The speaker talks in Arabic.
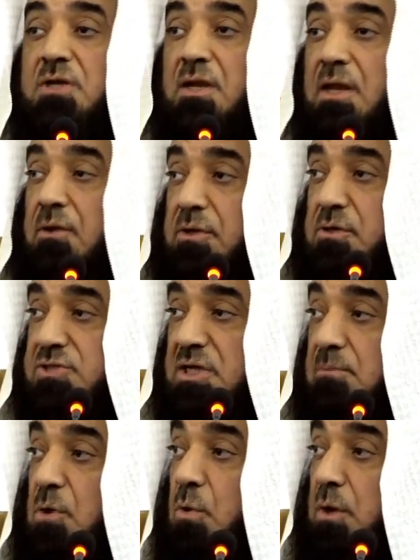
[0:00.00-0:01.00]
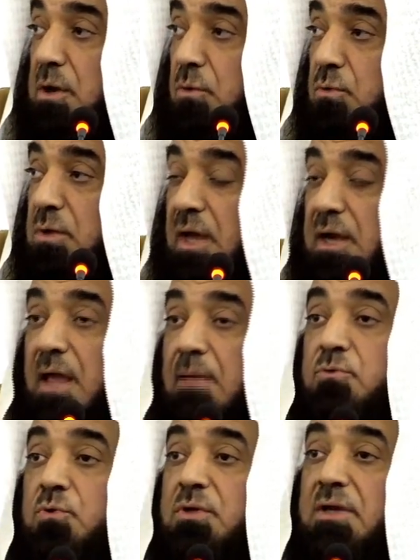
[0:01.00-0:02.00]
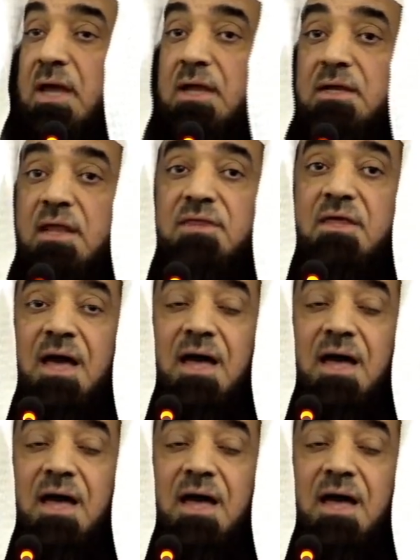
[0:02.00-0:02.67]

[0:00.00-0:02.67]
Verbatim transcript: الله عليه وسلم وهو يقول الحمد لله الذي